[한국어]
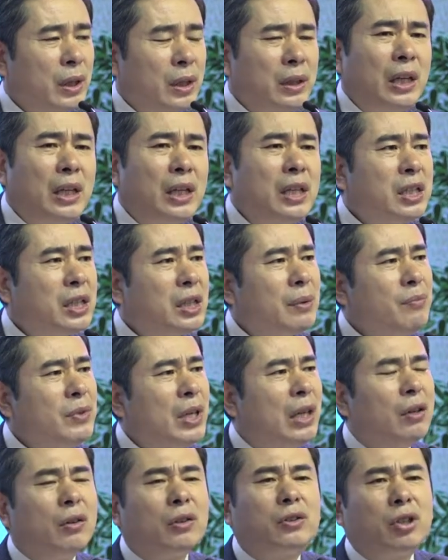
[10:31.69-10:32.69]
근데 이
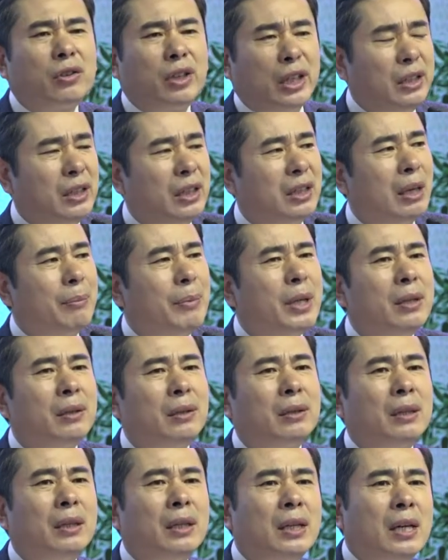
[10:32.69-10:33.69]
심장이 어떻게
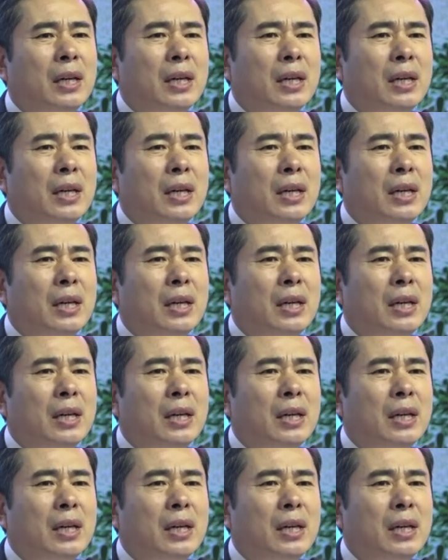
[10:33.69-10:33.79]
일어냐면